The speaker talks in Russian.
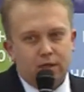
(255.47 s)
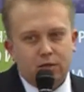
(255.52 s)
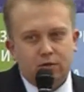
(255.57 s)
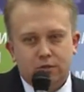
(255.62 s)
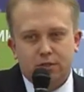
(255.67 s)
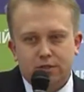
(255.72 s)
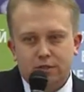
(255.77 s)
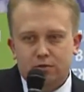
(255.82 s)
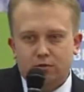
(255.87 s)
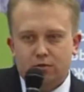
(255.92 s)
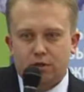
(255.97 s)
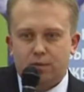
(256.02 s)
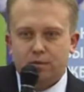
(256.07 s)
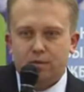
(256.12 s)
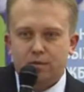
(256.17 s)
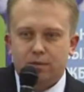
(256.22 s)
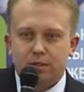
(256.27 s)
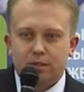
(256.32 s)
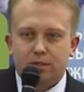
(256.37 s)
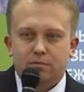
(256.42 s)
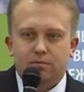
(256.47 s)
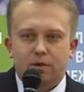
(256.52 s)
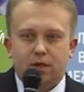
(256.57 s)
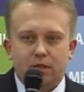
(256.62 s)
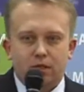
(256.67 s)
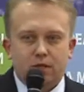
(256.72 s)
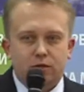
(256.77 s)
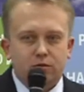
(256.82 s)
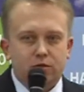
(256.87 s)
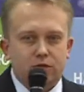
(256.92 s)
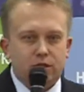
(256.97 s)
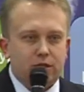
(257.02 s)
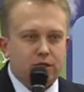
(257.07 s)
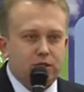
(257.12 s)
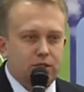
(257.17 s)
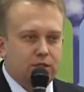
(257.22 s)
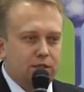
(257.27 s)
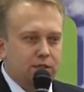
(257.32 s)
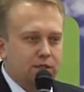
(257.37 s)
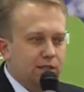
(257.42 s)
То есть насколько бы максимально точка
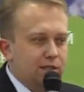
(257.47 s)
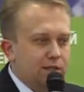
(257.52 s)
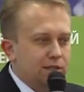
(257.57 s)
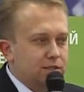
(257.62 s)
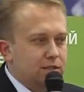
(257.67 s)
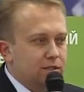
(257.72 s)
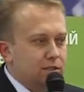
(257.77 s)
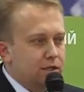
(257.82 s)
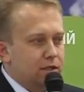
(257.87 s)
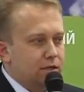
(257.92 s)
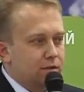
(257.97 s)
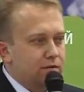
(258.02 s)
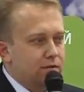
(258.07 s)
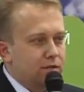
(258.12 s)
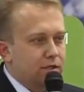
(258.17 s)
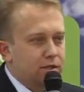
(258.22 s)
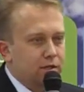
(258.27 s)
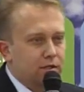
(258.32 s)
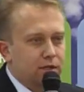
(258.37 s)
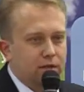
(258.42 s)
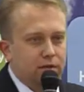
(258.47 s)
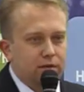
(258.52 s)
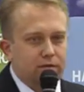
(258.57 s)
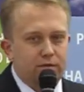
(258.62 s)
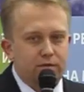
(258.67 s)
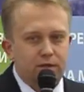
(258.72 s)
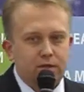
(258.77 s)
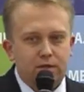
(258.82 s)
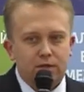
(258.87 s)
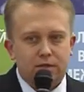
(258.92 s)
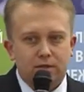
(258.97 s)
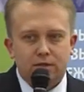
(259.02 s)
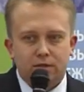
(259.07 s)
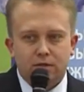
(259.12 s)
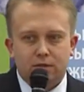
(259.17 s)
4 и цена не вылетала вверх,